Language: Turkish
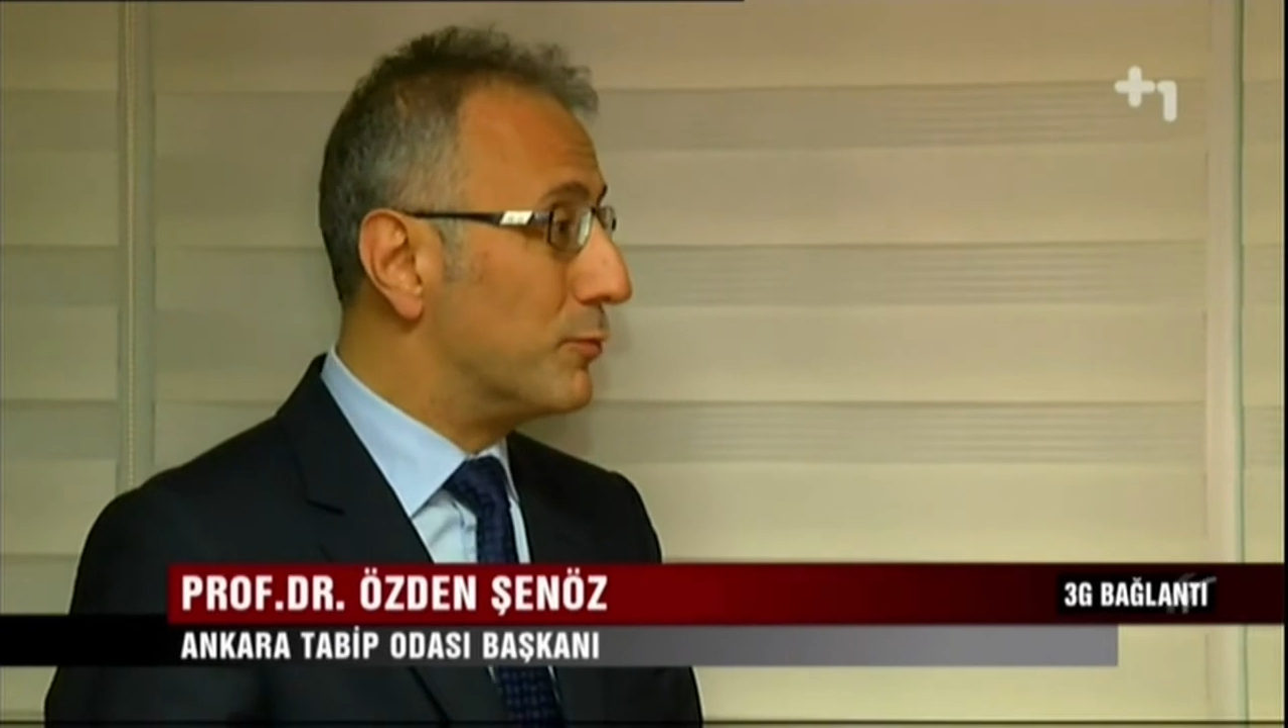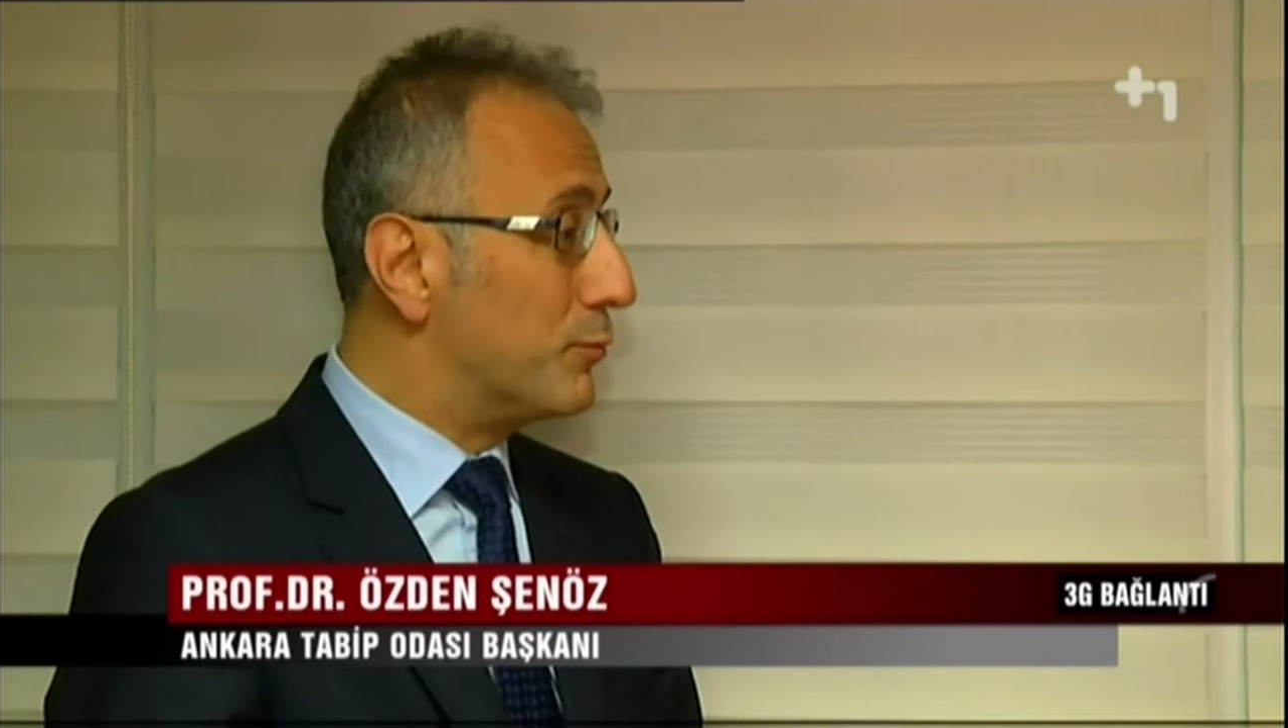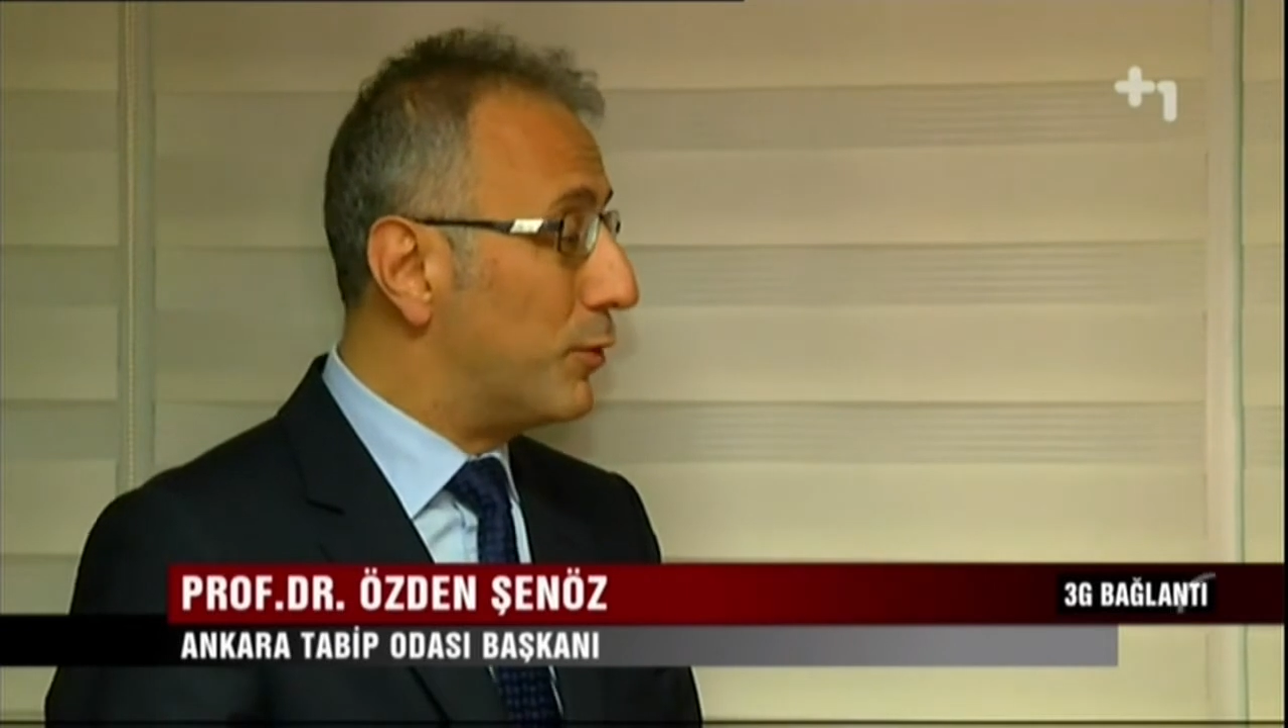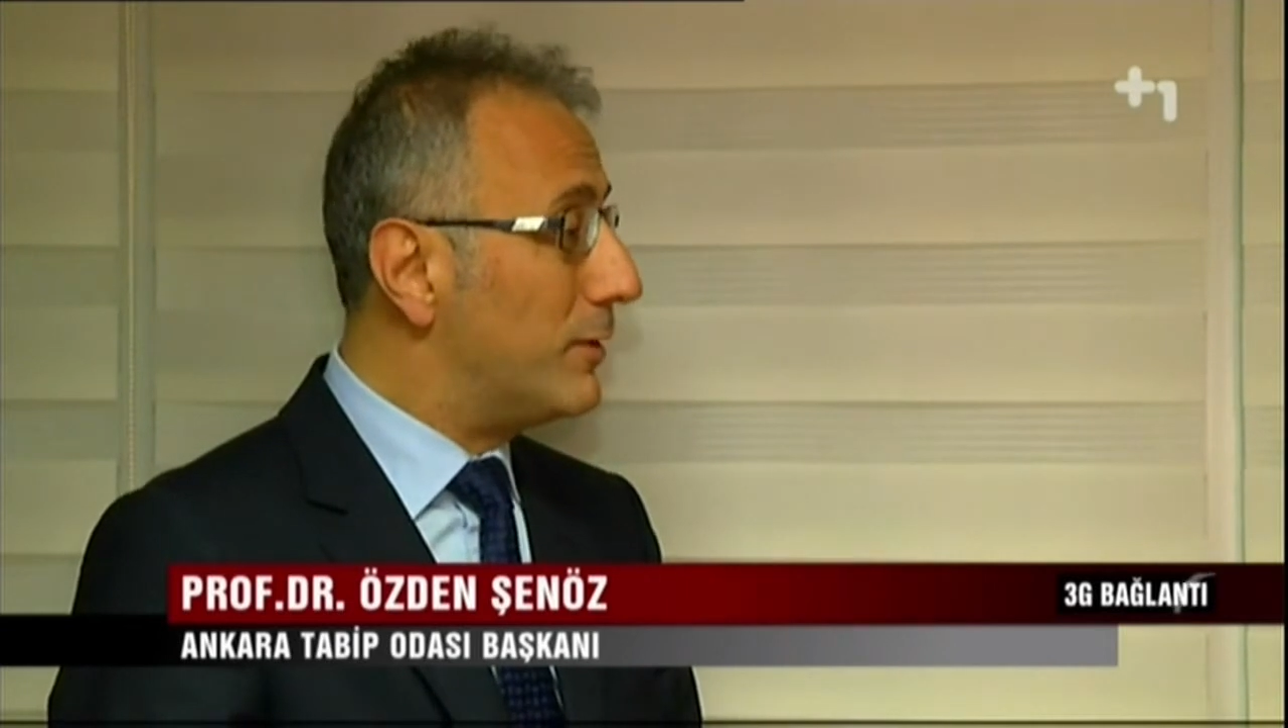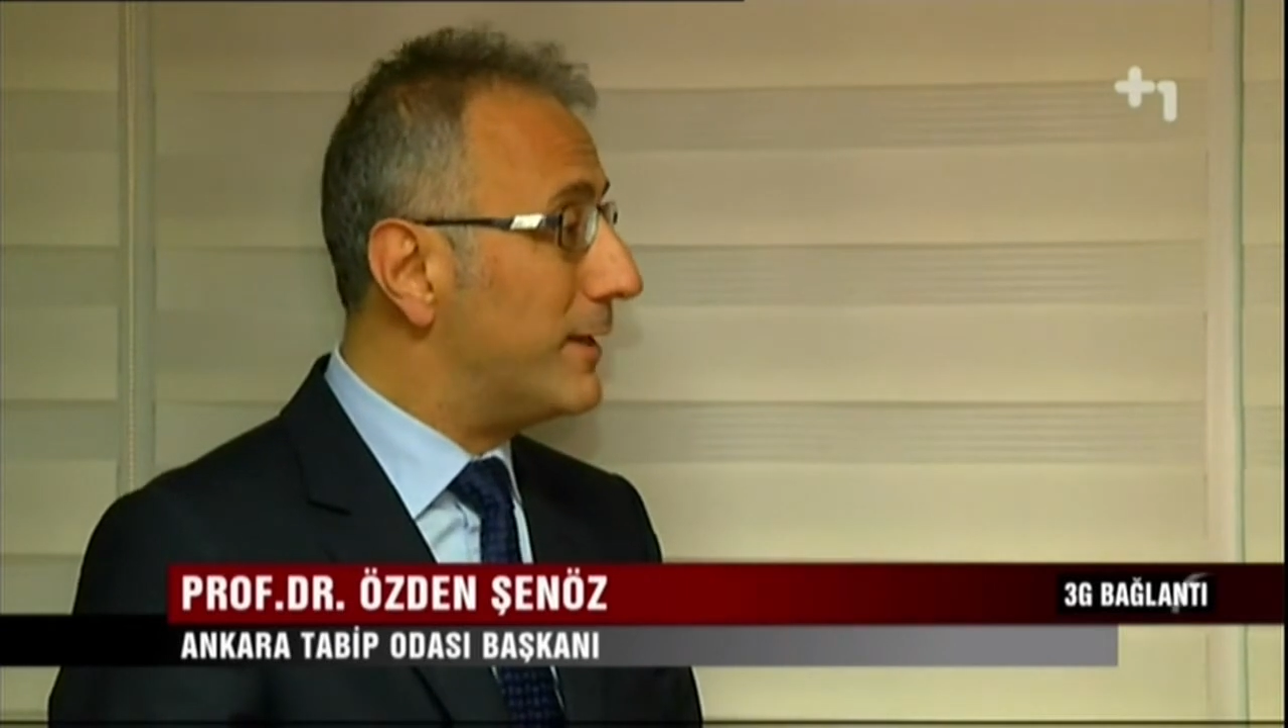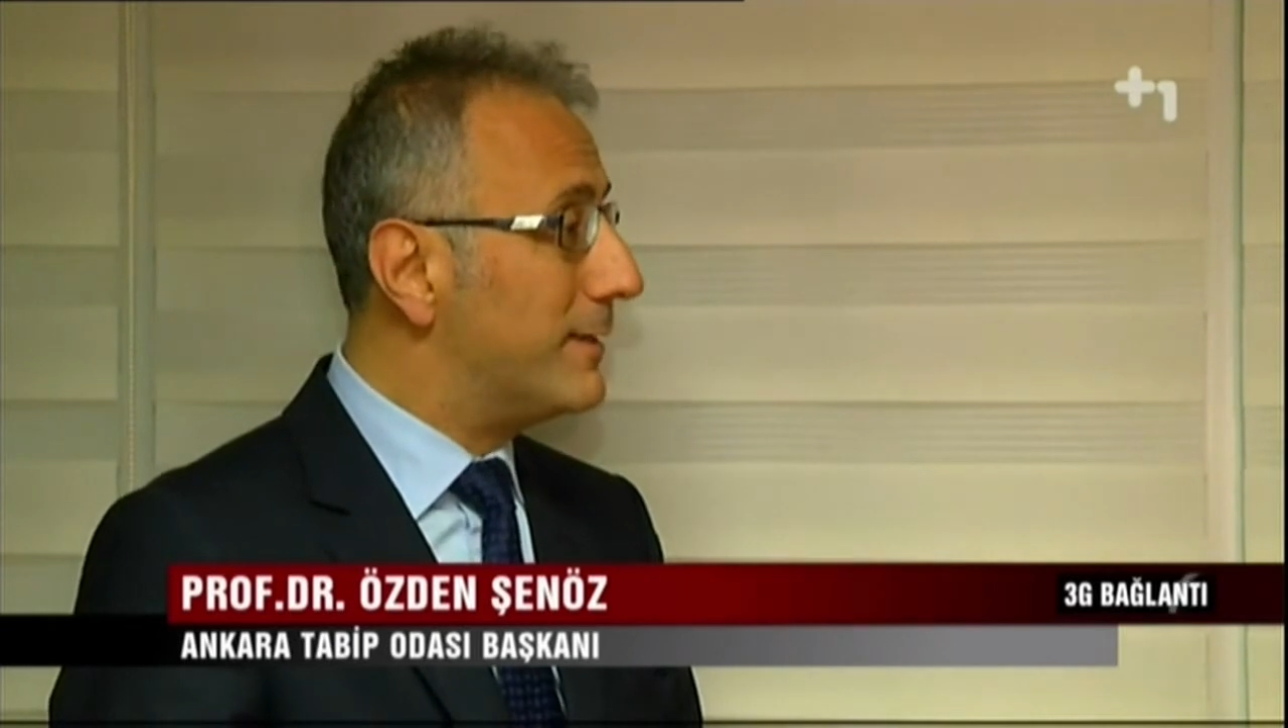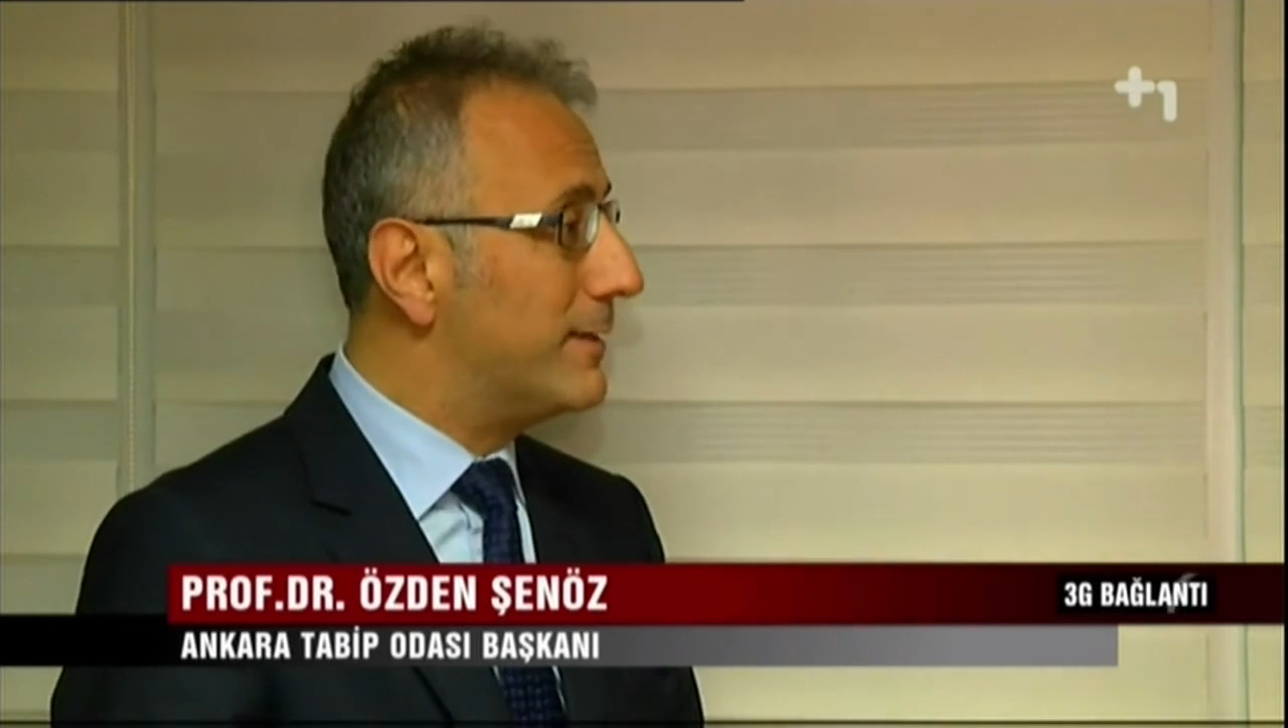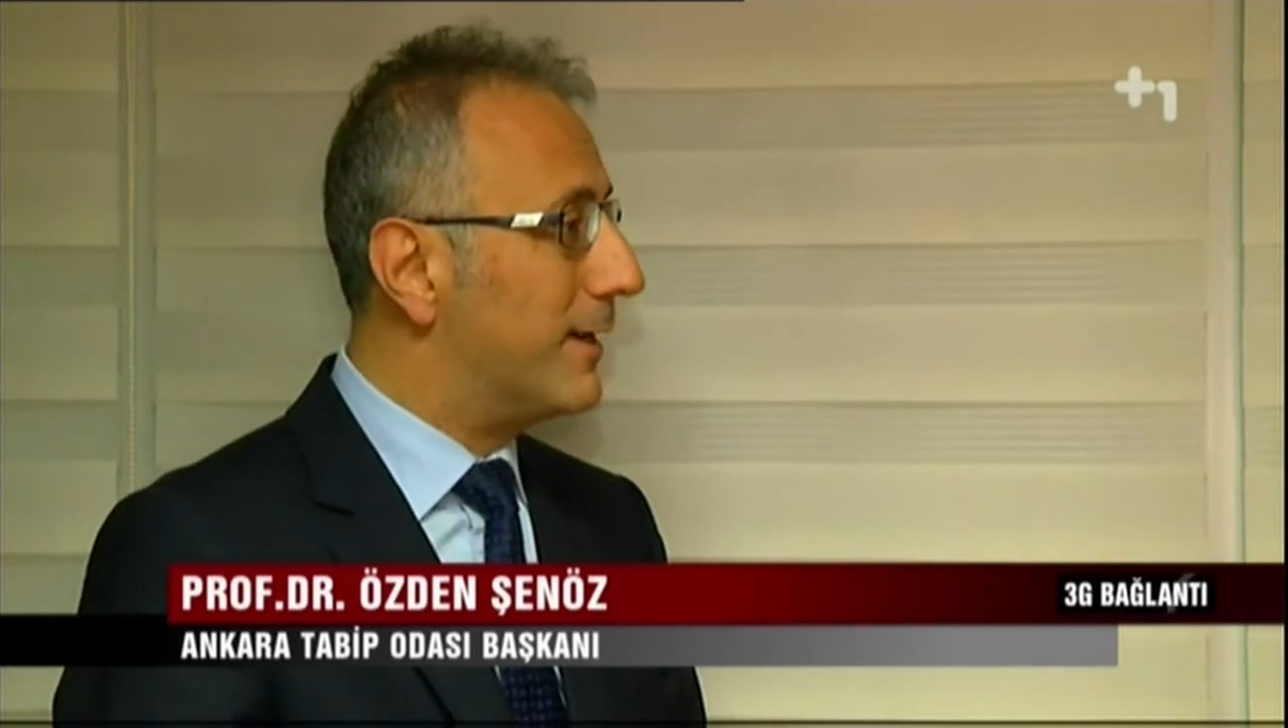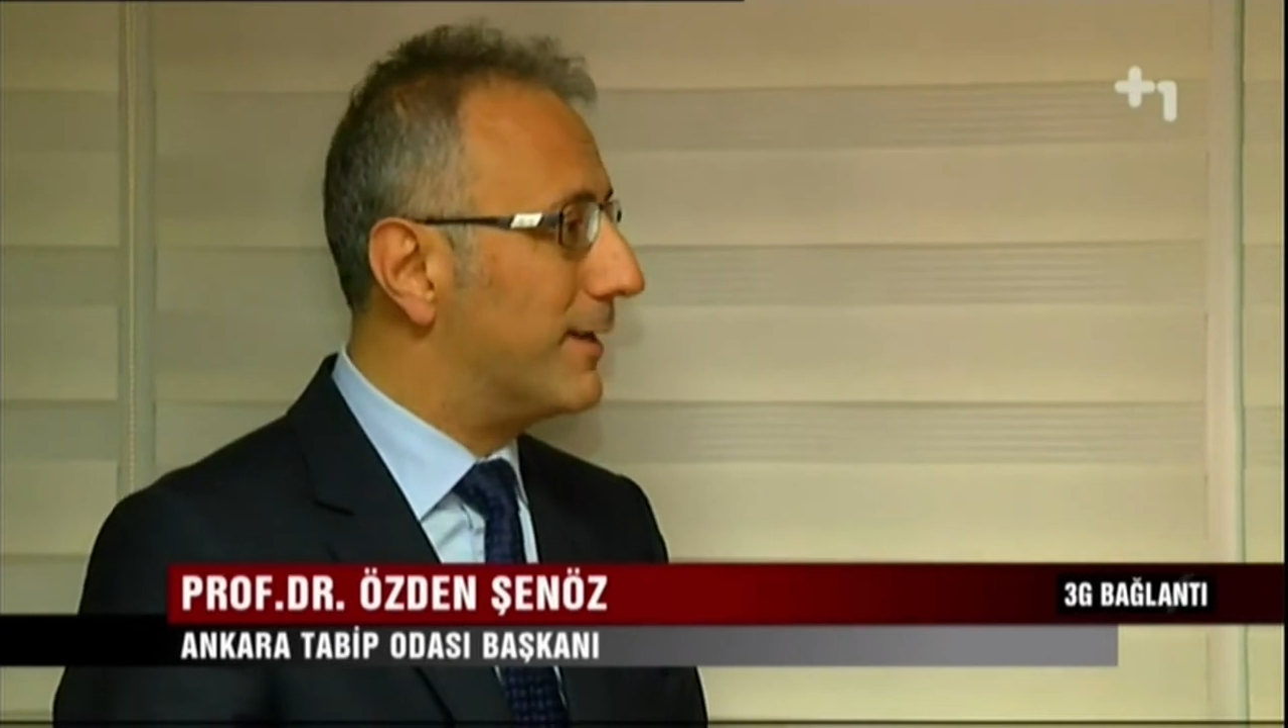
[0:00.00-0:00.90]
bu böyle